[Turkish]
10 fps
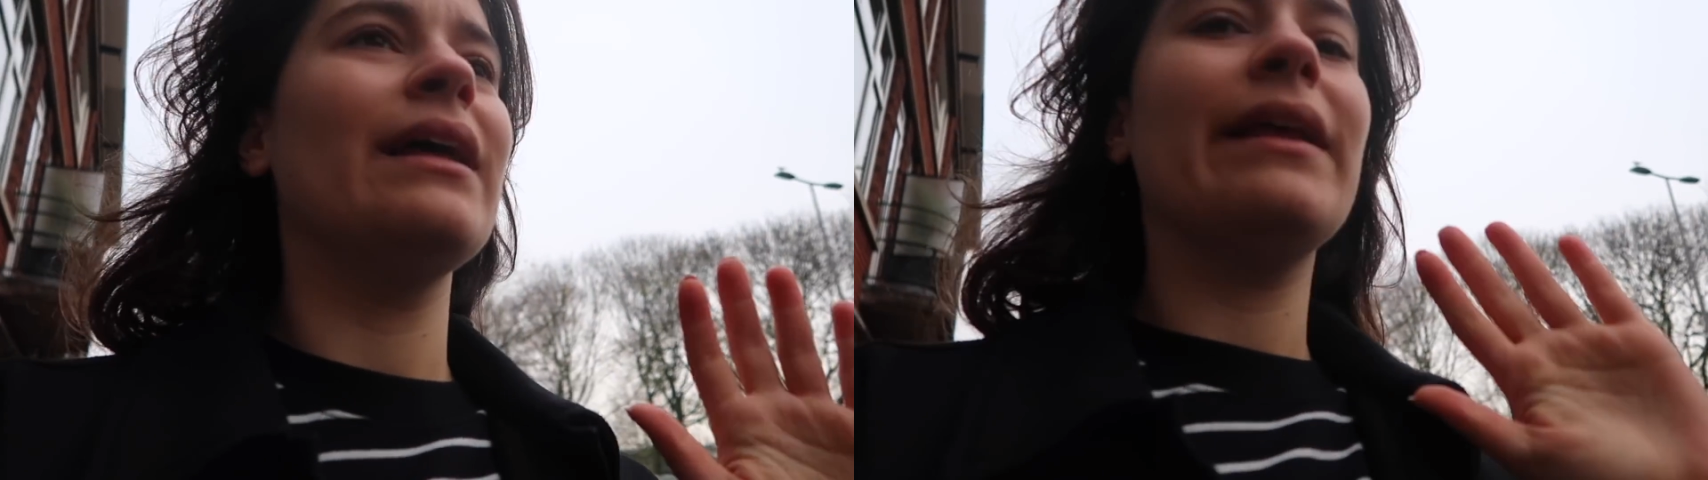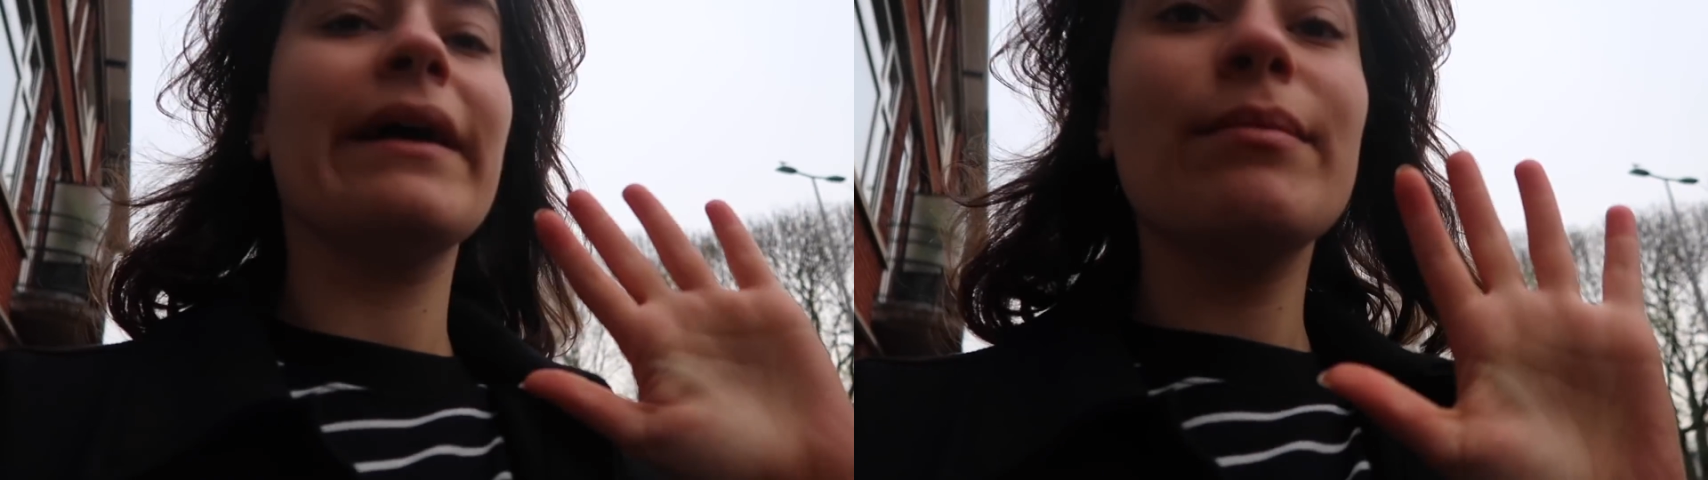
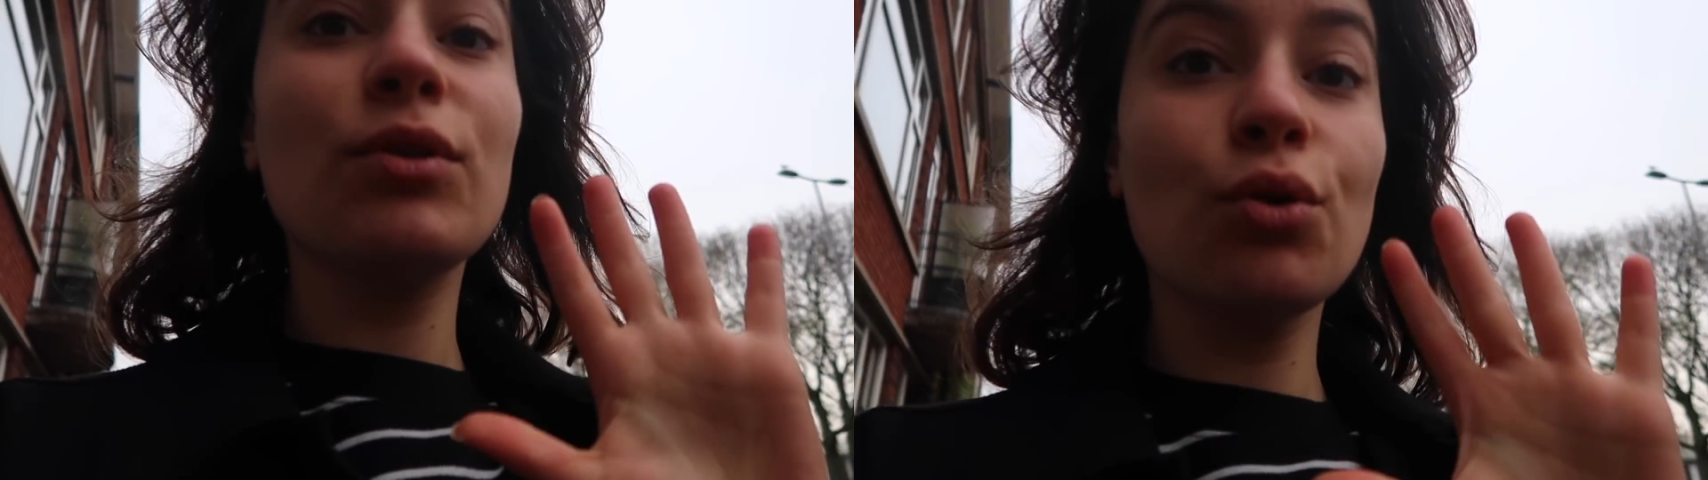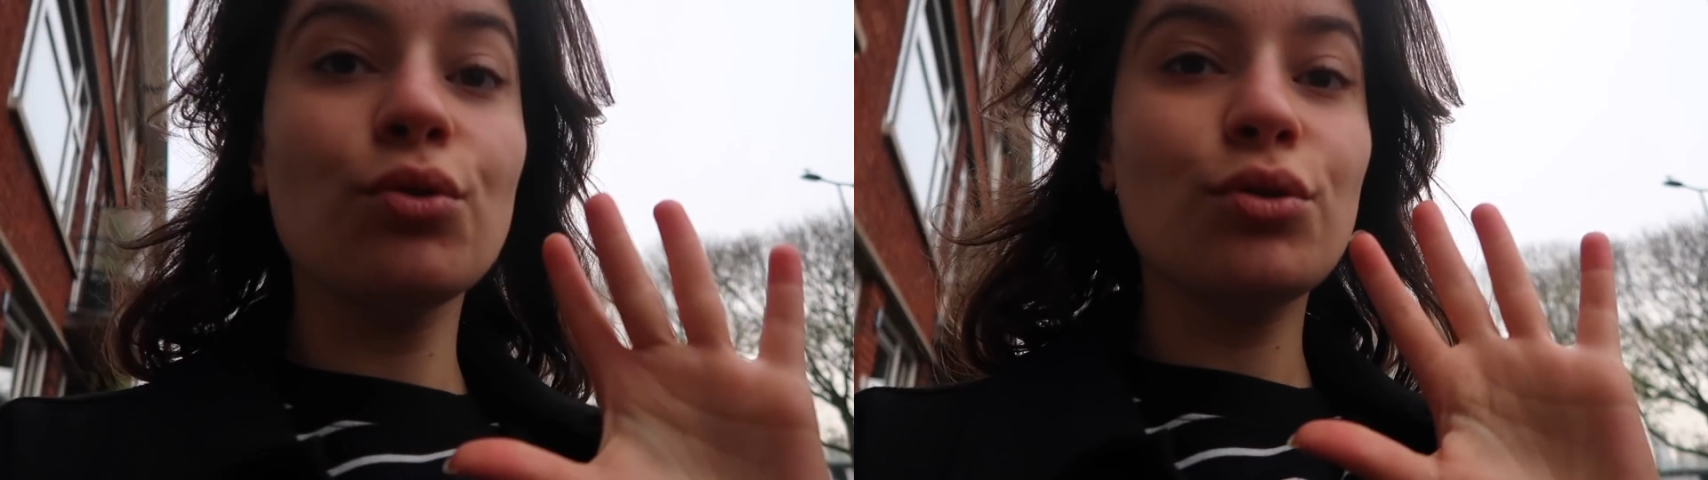
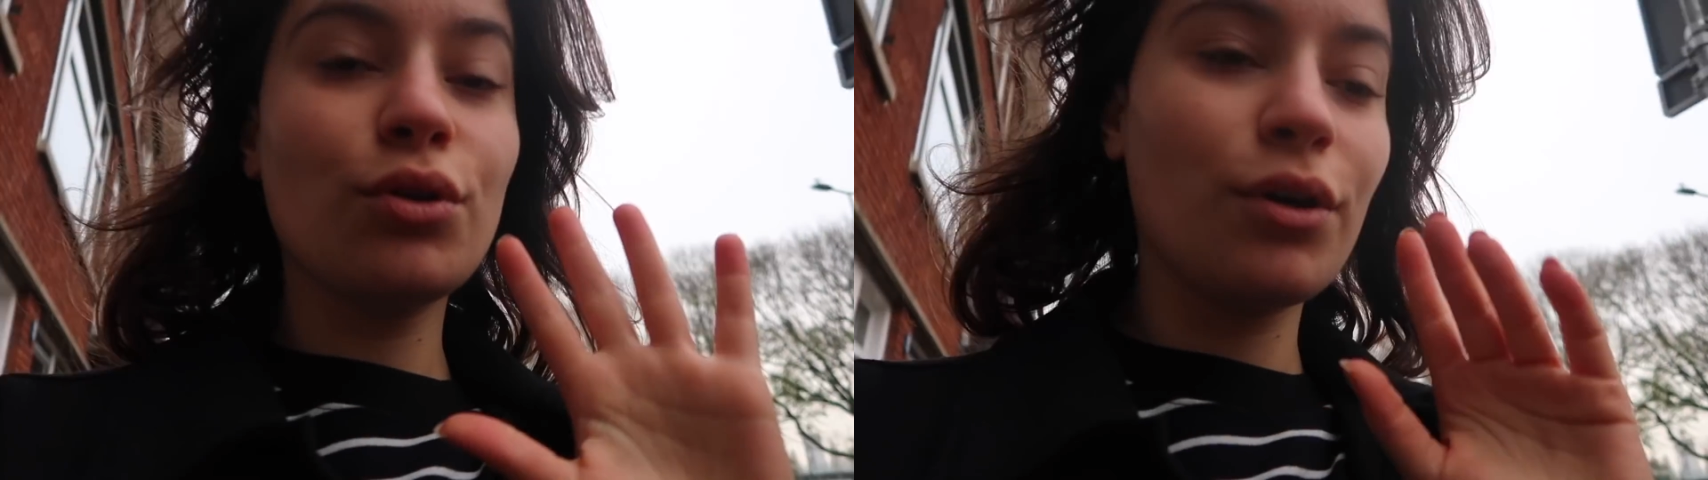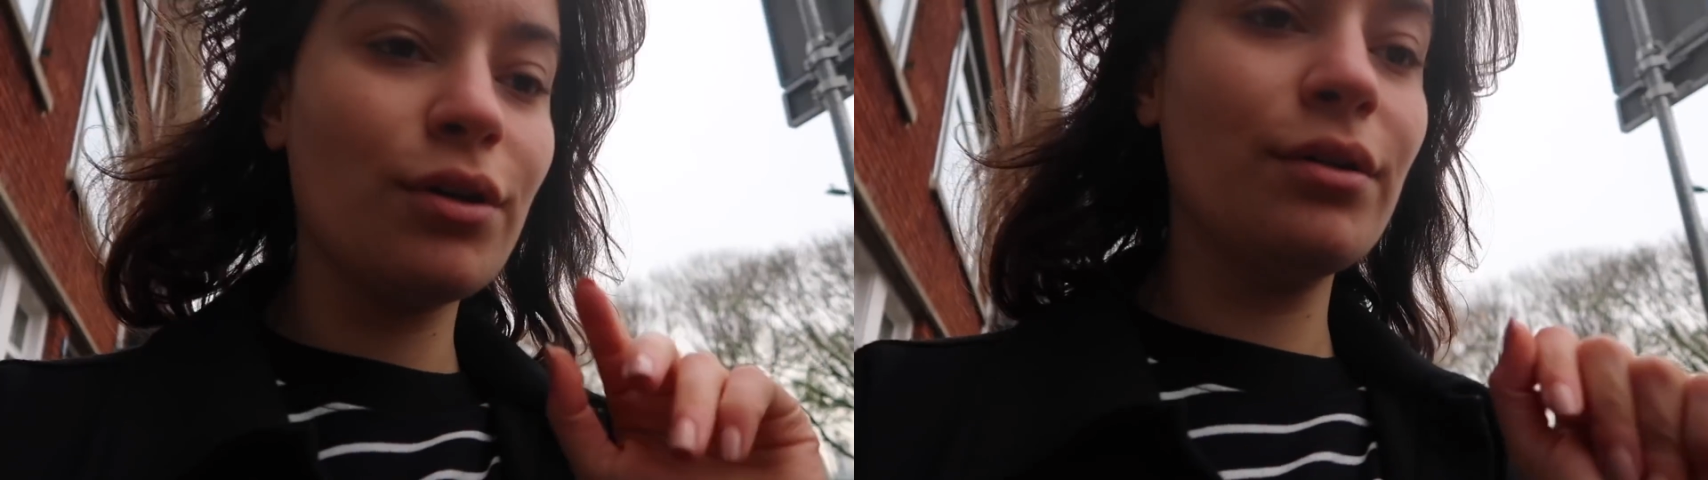Ellerim dondu.